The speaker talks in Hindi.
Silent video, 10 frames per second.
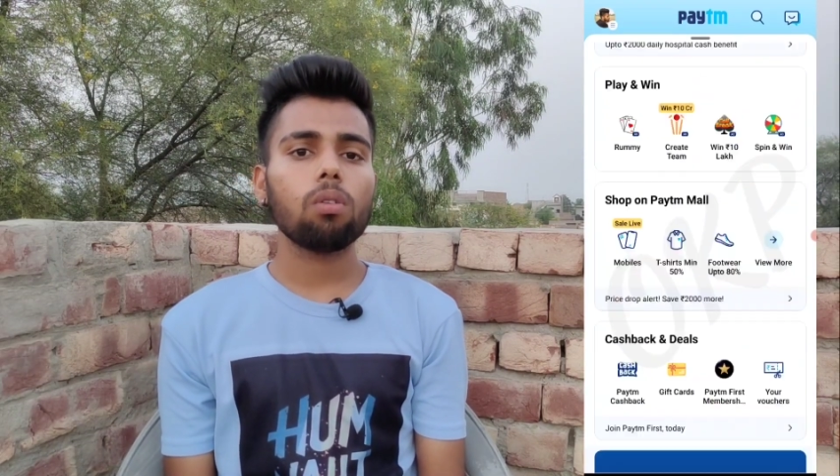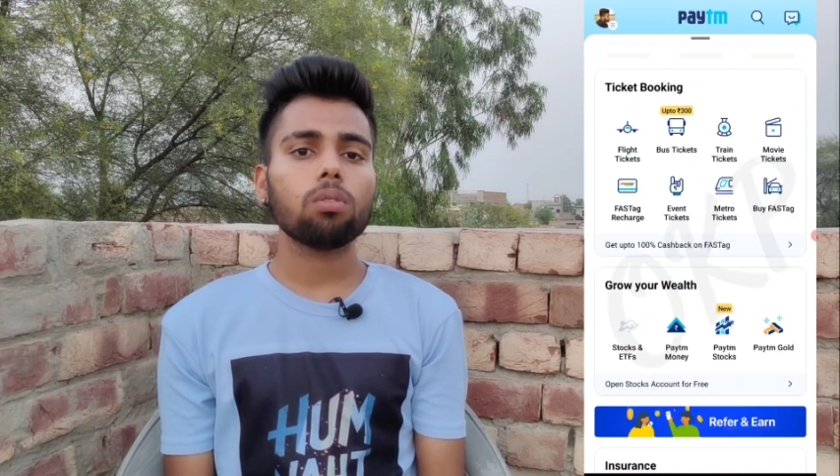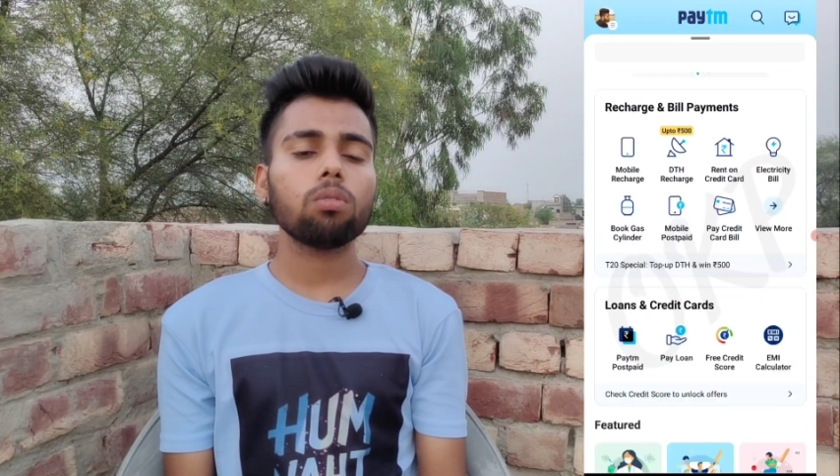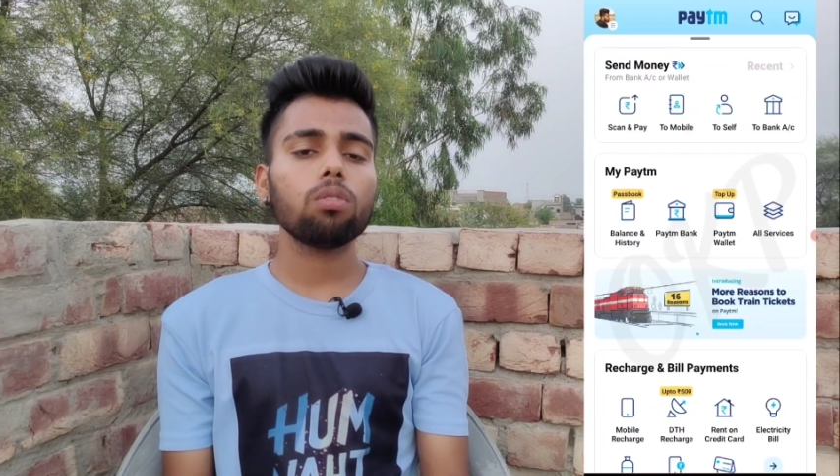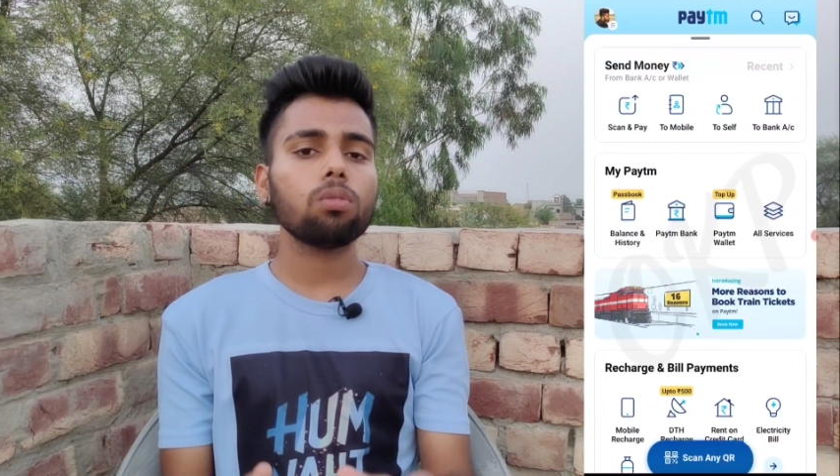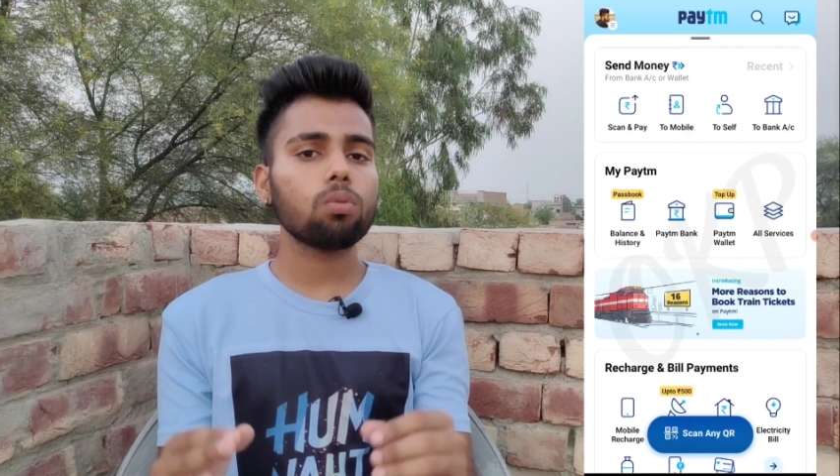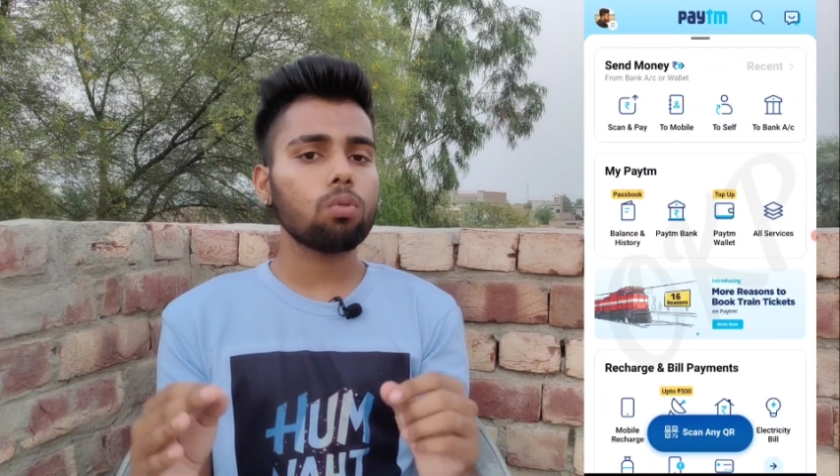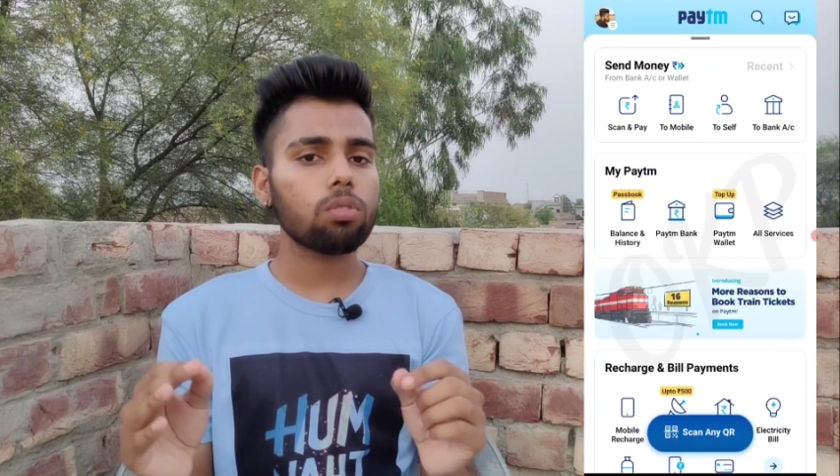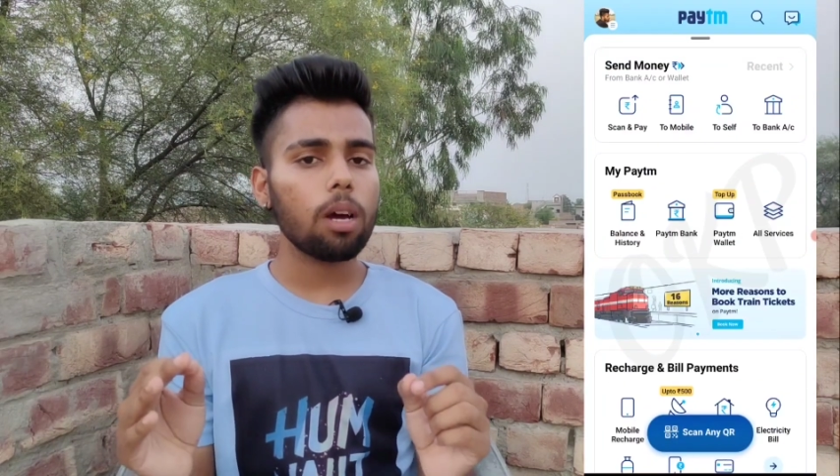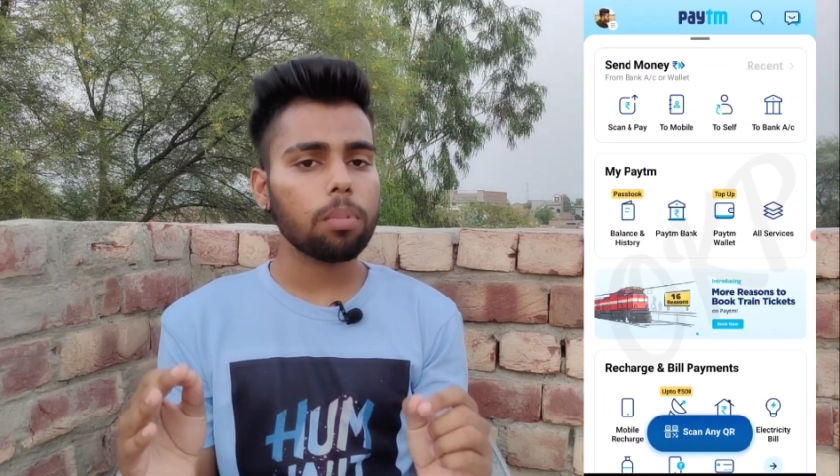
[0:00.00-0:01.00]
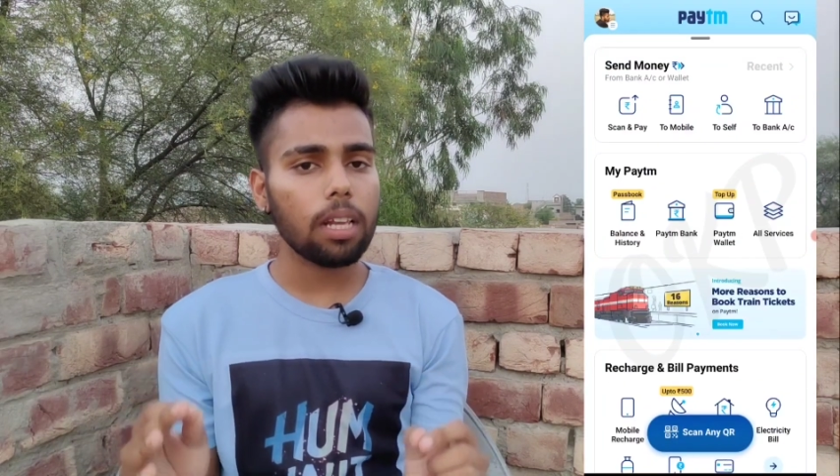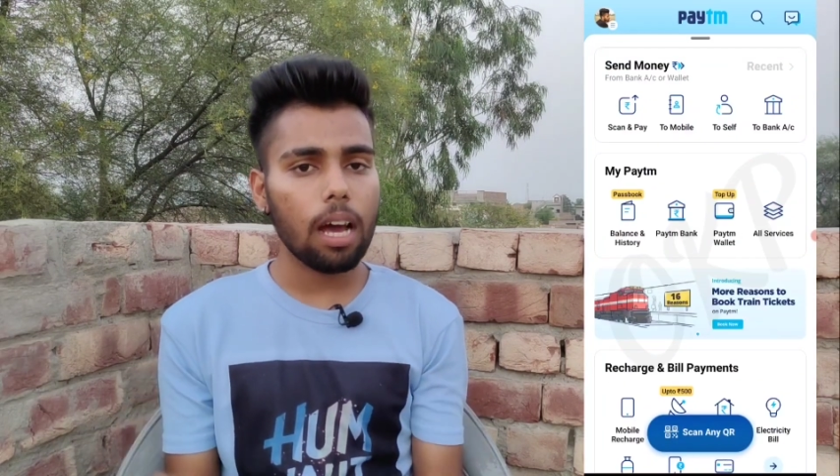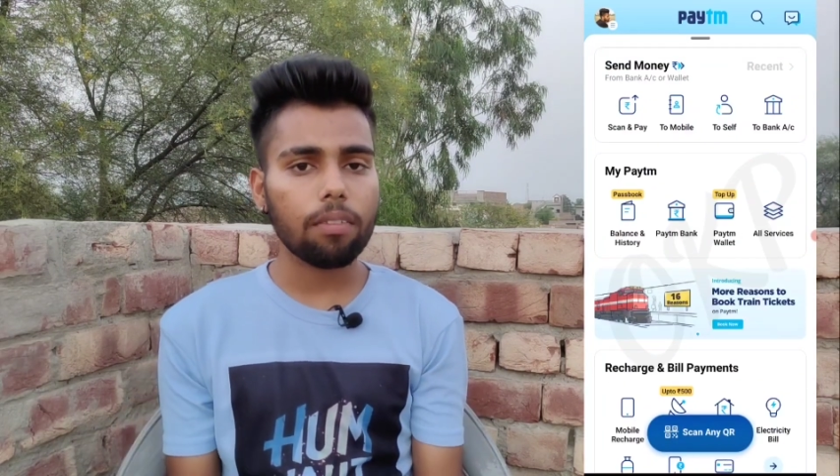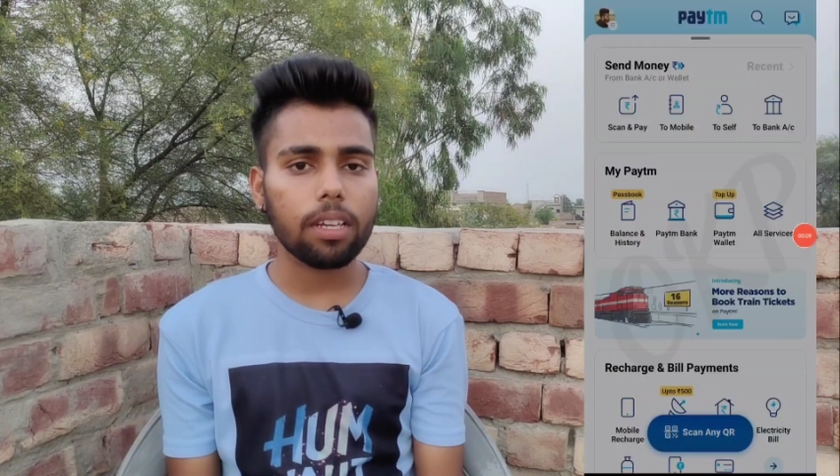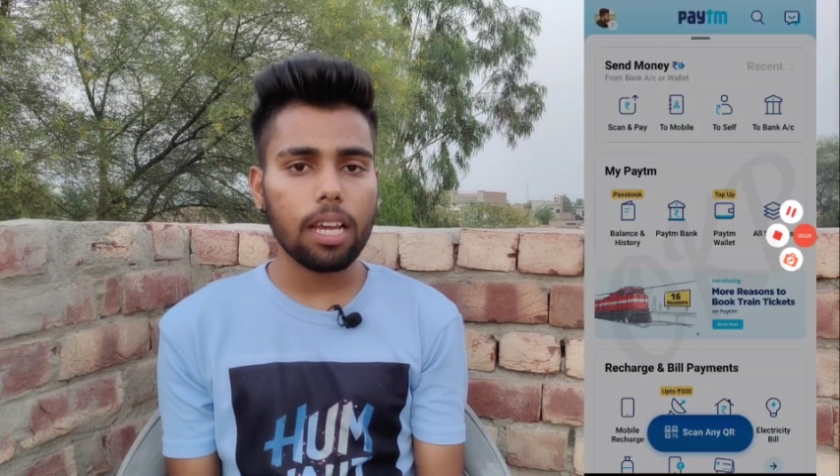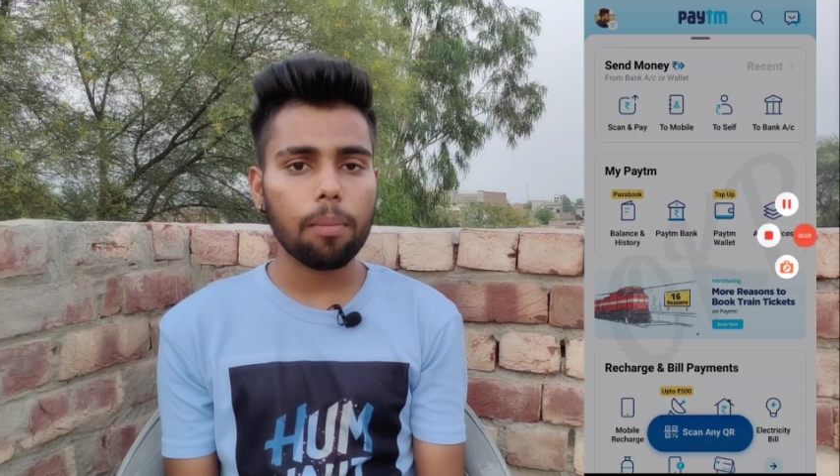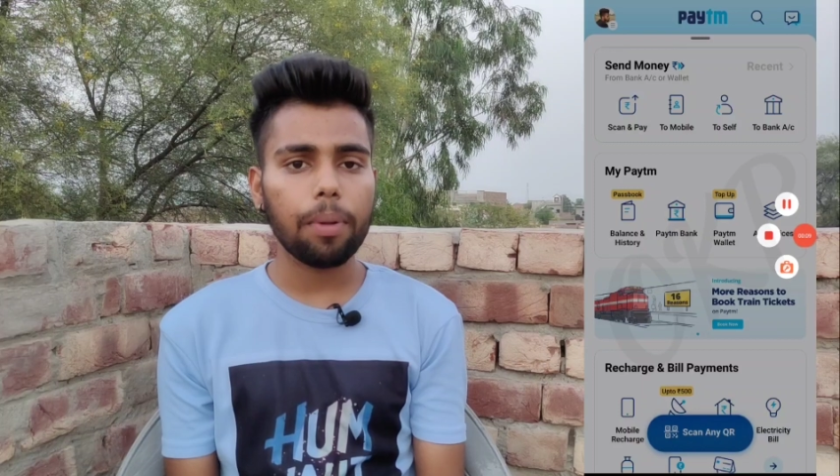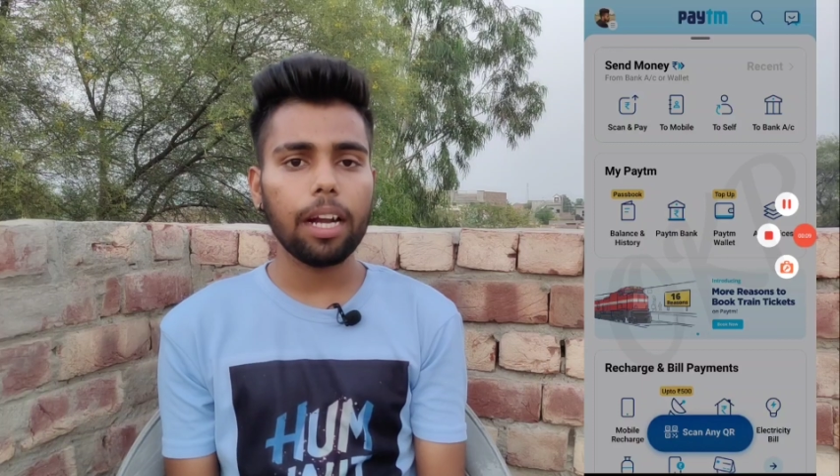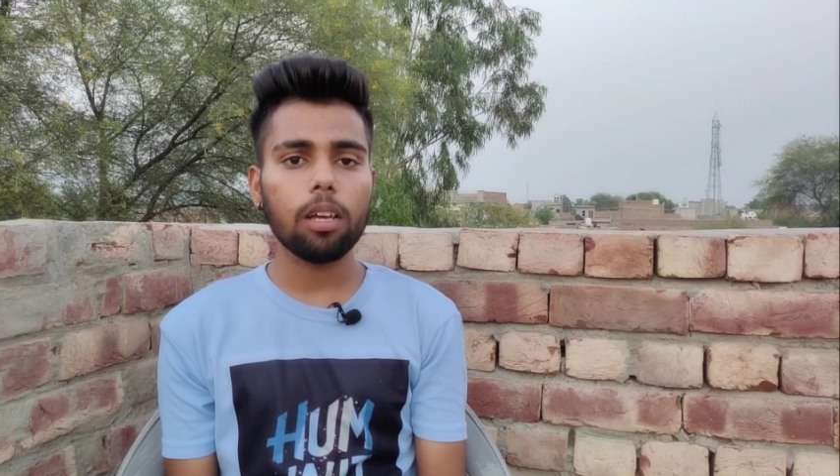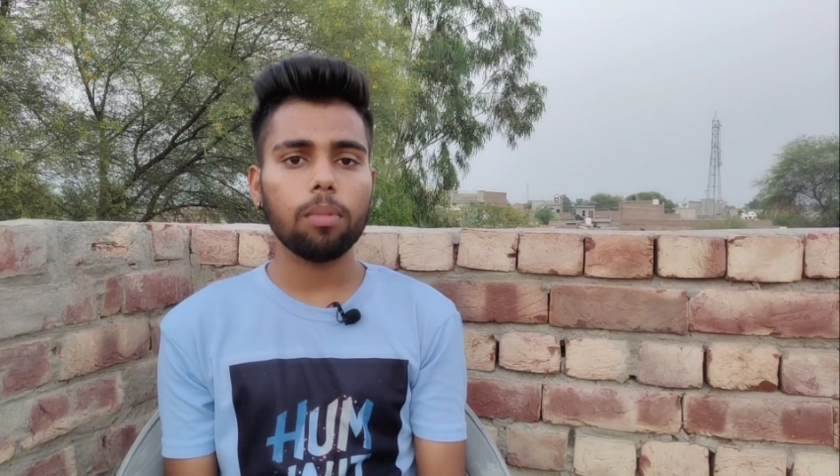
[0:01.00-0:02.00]
और दोस्तों जो दूसरा बदलाव किया है
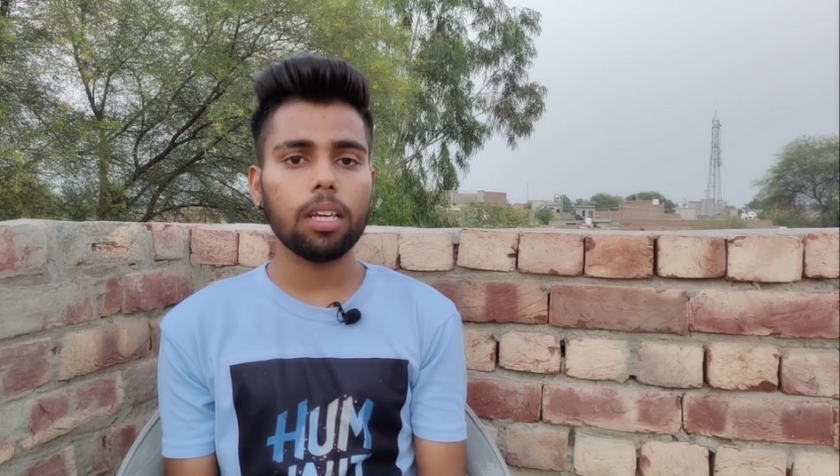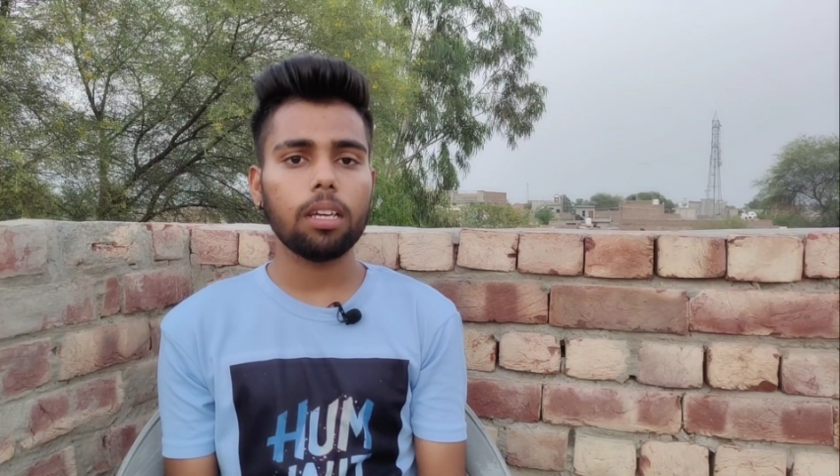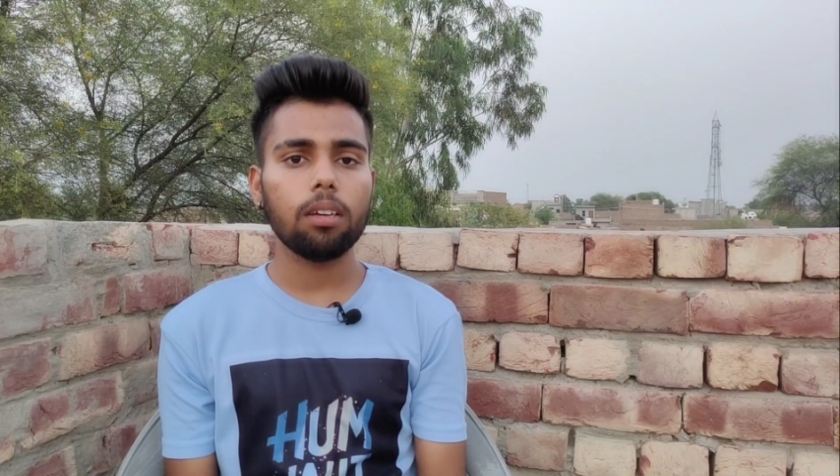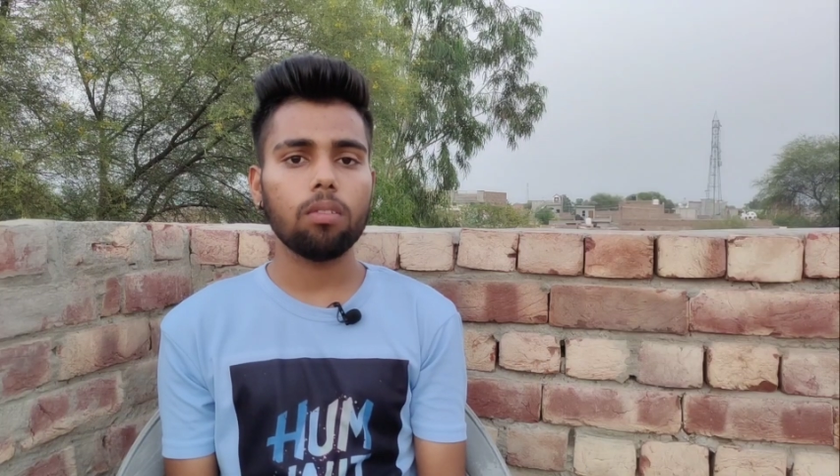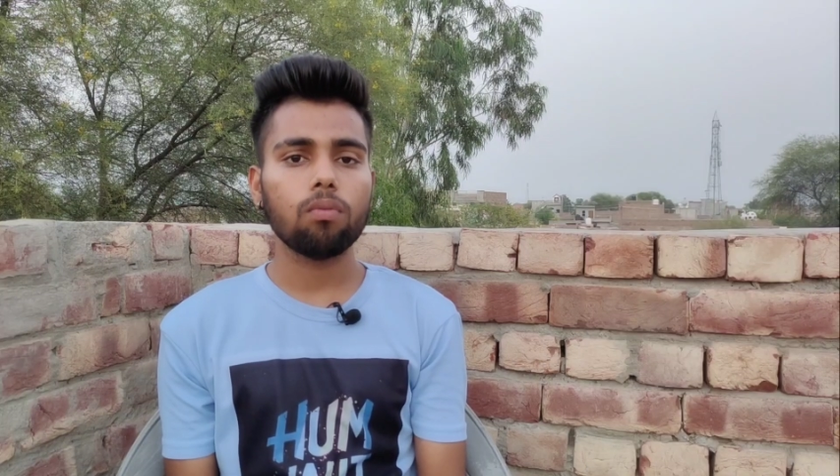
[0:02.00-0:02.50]
पेडीएम ने